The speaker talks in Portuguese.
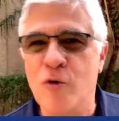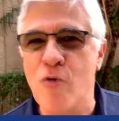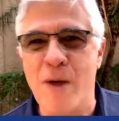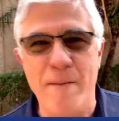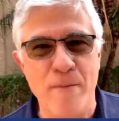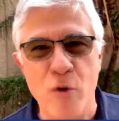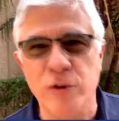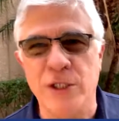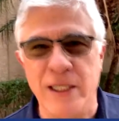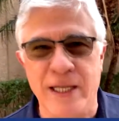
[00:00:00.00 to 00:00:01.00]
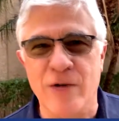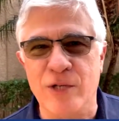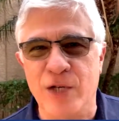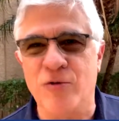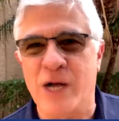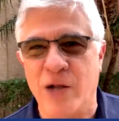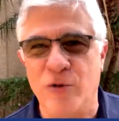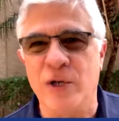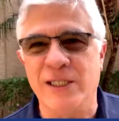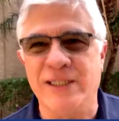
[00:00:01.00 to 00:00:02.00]
com uma multidão de
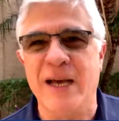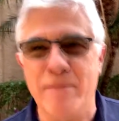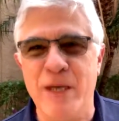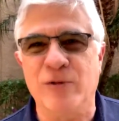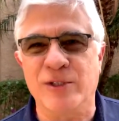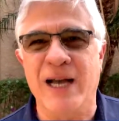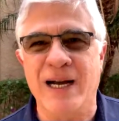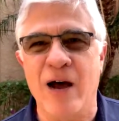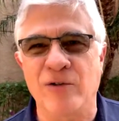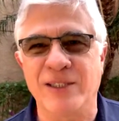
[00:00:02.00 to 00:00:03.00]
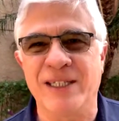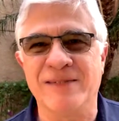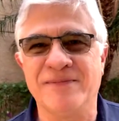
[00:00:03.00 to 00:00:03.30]
educadores e amigos da causa.